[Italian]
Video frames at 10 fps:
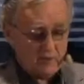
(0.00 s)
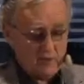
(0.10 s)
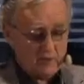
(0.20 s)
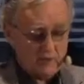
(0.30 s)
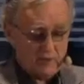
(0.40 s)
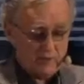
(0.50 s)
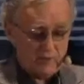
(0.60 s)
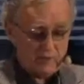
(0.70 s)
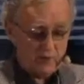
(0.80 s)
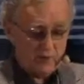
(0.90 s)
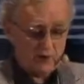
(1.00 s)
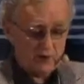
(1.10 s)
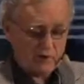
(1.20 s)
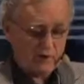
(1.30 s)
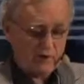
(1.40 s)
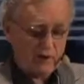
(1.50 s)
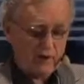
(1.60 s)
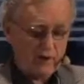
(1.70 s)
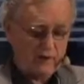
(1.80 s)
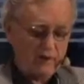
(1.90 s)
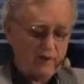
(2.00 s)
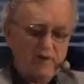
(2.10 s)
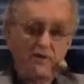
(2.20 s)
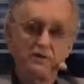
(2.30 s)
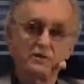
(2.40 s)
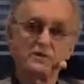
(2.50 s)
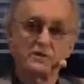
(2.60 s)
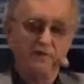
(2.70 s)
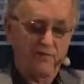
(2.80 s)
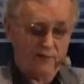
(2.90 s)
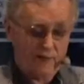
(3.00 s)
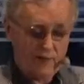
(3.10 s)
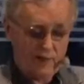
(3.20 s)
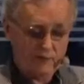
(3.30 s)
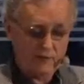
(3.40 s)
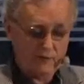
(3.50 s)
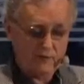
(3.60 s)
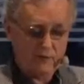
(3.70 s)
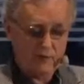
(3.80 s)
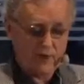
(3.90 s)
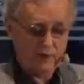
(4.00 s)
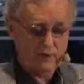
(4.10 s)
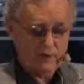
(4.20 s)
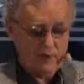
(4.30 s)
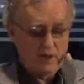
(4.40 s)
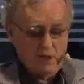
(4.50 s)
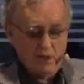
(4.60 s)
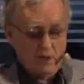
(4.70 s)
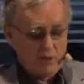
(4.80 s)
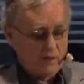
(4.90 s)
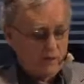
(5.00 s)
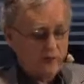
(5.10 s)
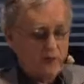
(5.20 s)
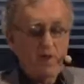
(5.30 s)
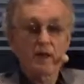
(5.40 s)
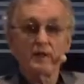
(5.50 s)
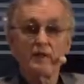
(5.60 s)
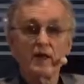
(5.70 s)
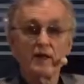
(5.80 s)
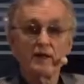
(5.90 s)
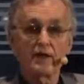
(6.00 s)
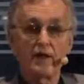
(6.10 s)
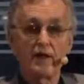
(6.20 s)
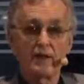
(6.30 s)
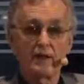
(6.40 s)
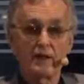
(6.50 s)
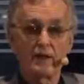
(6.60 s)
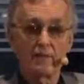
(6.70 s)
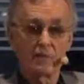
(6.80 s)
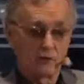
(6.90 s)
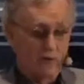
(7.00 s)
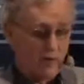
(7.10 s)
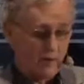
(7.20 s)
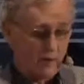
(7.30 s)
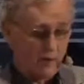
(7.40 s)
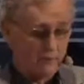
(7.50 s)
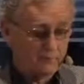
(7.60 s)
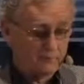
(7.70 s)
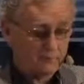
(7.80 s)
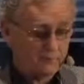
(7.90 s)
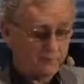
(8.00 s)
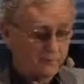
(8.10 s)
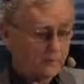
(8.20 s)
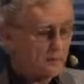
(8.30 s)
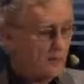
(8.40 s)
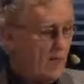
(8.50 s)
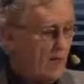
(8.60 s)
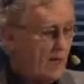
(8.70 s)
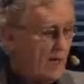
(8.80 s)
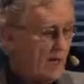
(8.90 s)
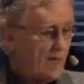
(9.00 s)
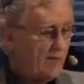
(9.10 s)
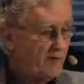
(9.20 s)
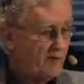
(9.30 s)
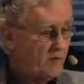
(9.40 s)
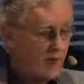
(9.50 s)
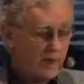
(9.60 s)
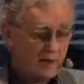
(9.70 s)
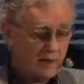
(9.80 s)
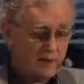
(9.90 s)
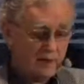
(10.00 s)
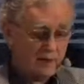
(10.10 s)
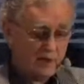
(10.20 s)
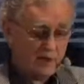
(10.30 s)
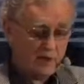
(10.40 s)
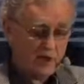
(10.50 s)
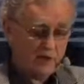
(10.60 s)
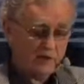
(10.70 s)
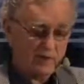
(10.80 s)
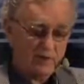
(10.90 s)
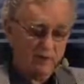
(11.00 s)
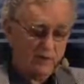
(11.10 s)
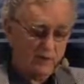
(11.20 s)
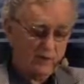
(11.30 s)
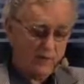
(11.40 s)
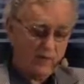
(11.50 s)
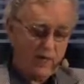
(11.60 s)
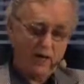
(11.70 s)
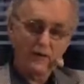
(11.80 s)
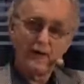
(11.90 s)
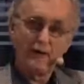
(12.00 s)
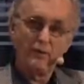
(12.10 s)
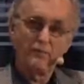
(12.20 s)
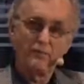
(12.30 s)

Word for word: questa nuova concezione della vita si è formata durante gli ultimi 30 anni più o meno. All'avanguardia della scienza contemporanea,